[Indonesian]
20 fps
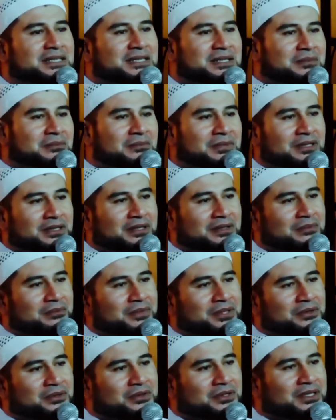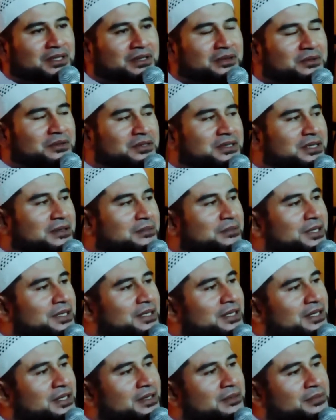Beliau menukil ucapan
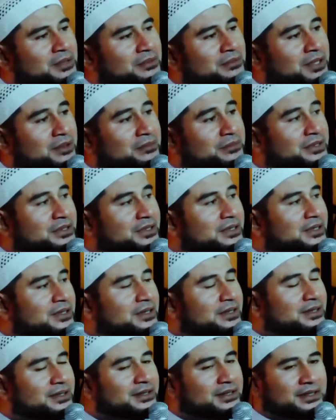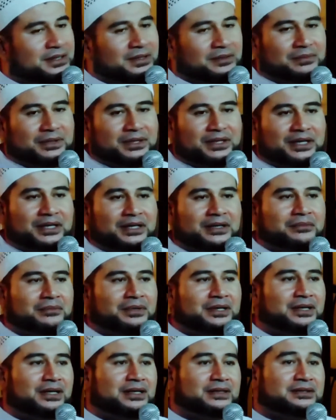Al-Habib Abdul Qadir bin Ahmad
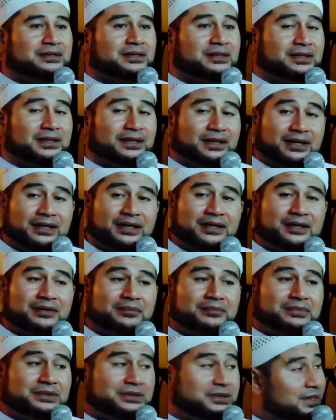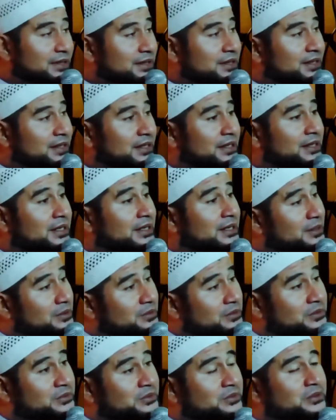As-Segar Jeddah
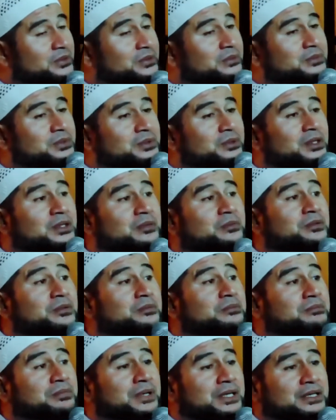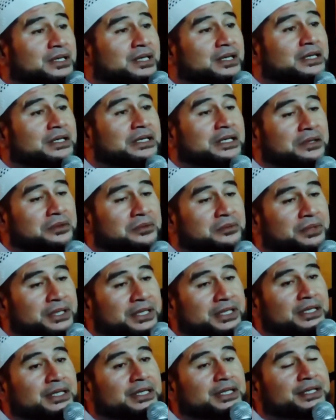Al-Kutub 2004 lalu
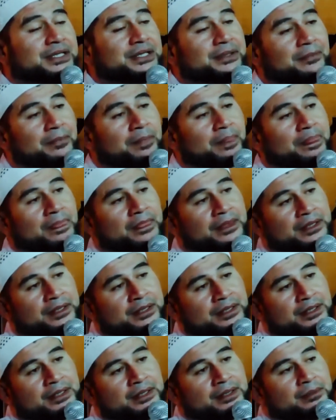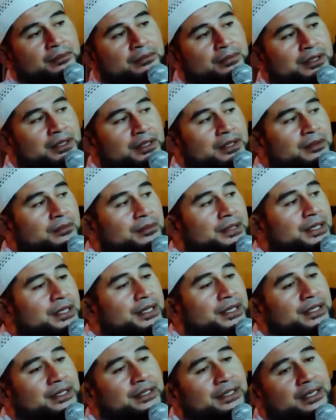meninggal Beliau
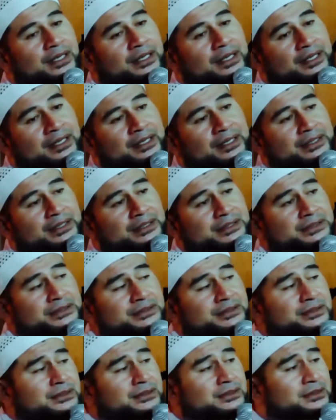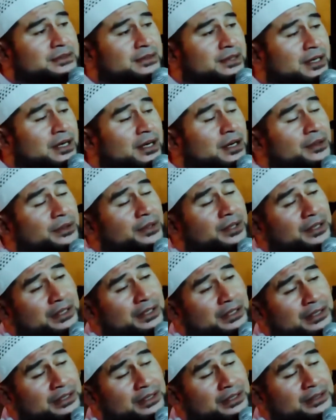berkata
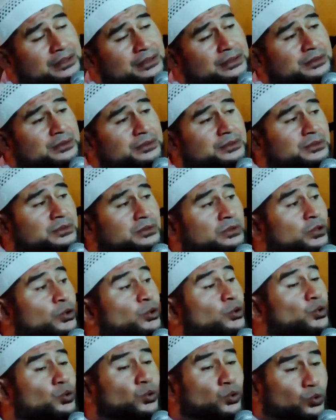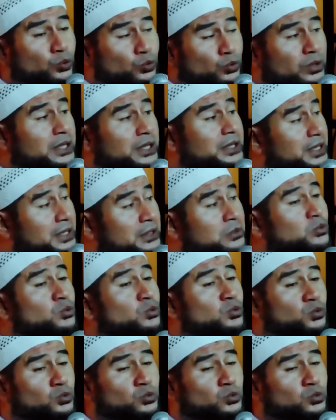Hadirin Dulu katanya dulu